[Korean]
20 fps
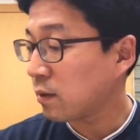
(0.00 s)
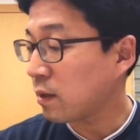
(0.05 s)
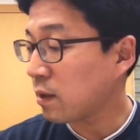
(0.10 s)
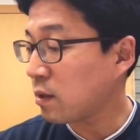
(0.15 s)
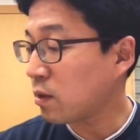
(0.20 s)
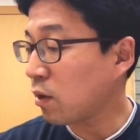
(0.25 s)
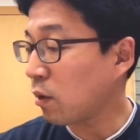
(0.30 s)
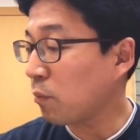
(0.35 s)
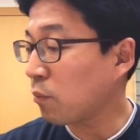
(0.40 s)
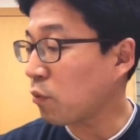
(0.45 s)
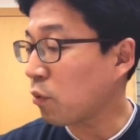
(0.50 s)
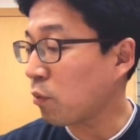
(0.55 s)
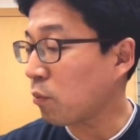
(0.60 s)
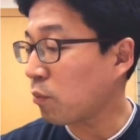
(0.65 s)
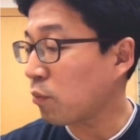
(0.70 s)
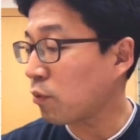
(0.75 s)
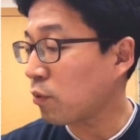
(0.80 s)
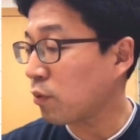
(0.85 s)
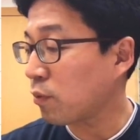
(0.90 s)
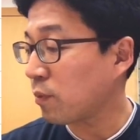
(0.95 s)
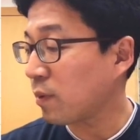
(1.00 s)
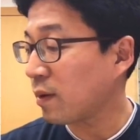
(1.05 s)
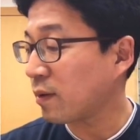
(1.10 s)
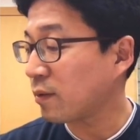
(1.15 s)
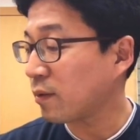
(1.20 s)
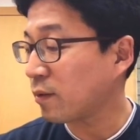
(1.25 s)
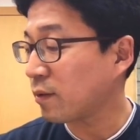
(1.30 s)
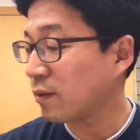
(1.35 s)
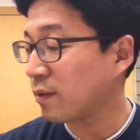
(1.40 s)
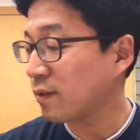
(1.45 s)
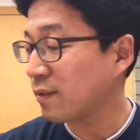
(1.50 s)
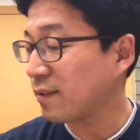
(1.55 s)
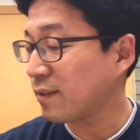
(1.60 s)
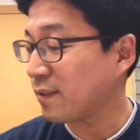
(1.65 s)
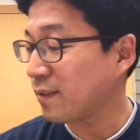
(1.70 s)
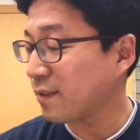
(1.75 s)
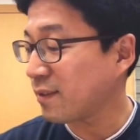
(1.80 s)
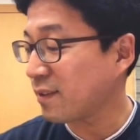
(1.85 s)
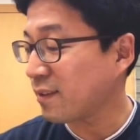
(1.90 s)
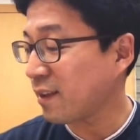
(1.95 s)
시험 공부를
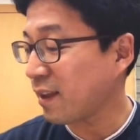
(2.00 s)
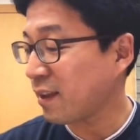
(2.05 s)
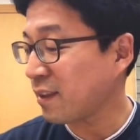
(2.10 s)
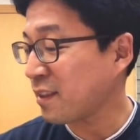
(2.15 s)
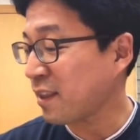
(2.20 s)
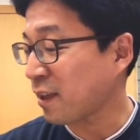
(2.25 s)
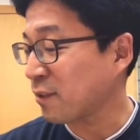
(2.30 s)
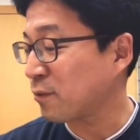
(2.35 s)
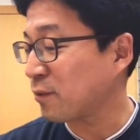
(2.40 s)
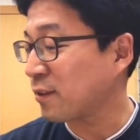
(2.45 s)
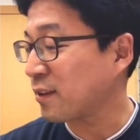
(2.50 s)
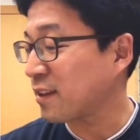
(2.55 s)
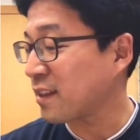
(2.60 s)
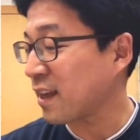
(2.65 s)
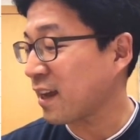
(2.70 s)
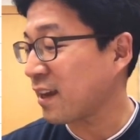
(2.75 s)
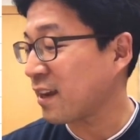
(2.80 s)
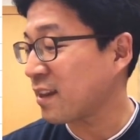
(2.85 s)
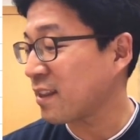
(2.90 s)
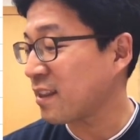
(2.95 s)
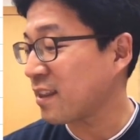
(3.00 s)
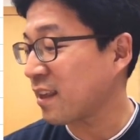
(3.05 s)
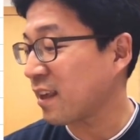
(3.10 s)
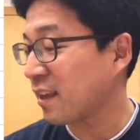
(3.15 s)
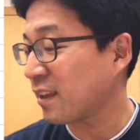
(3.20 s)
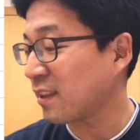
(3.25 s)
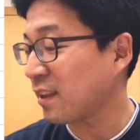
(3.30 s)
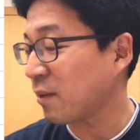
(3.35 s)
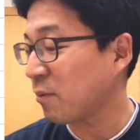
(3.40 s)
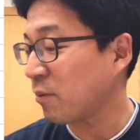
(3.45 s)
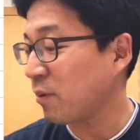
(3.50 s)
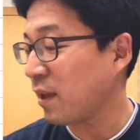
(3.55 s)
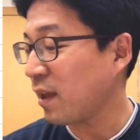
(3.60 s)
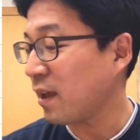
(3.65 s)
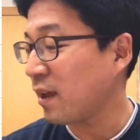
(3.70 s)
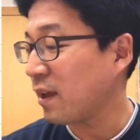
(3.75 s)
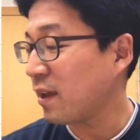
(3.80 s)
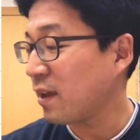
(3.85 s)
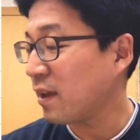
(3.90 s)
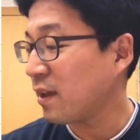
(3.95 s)
위해서는 자주 등장하는 식이기
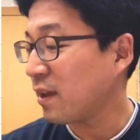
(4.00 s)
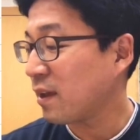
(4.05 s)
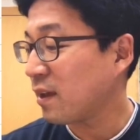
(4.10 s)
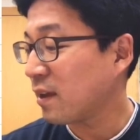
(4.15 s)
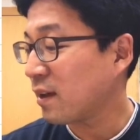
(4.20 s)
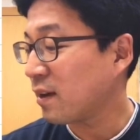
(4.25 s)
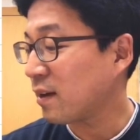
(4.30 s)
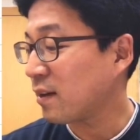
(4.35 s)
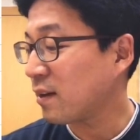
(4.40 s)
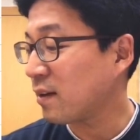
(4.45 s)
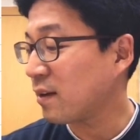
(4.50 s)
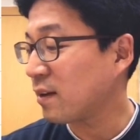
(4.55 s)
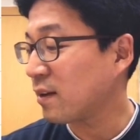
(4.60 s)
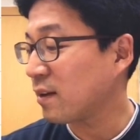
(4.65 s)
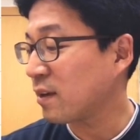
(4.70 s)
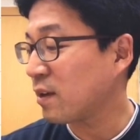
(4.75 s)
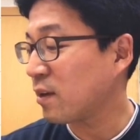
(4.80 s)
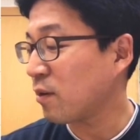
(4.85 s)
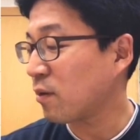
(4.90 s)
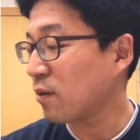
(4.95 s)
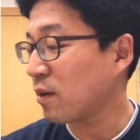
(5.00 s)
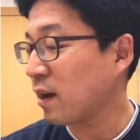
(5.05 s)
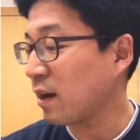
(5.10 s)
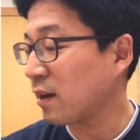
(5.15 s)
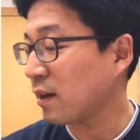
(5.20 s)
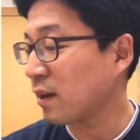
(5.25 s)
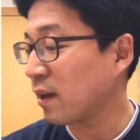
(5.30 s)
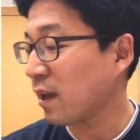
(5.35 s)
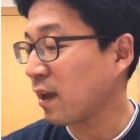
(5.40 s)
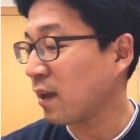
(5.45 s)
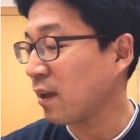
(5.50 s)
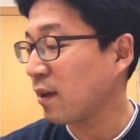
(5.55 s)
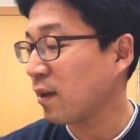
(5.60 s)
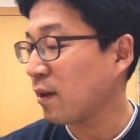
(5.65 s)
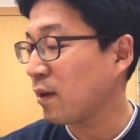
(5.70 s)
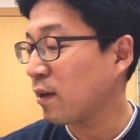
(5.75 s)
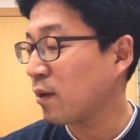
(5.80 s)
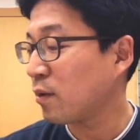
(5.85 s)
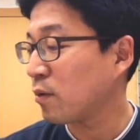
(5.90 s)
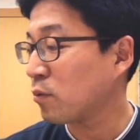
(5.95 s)
때문에 어, 기억을 하는 게
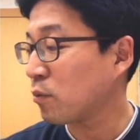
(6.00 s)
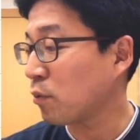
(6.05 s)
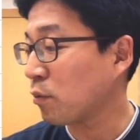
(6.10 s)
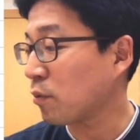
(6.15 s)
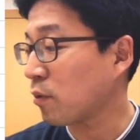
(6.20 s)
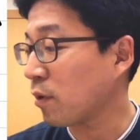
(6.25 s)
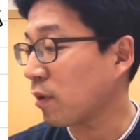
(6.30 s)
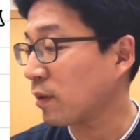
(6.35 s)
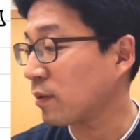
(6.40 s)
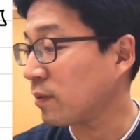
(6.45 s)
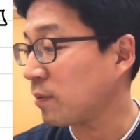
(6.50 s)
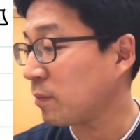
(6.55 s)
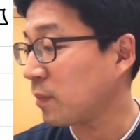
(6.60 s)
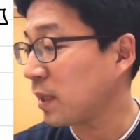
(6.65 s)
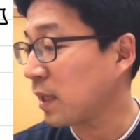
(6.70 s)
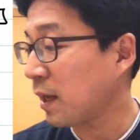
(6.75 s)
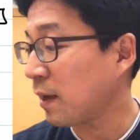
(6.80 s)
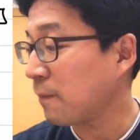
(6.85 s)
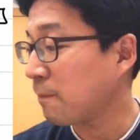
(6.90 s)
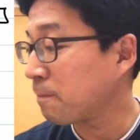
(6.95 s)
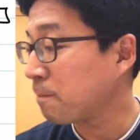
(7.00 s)
좋을 것 같습니다.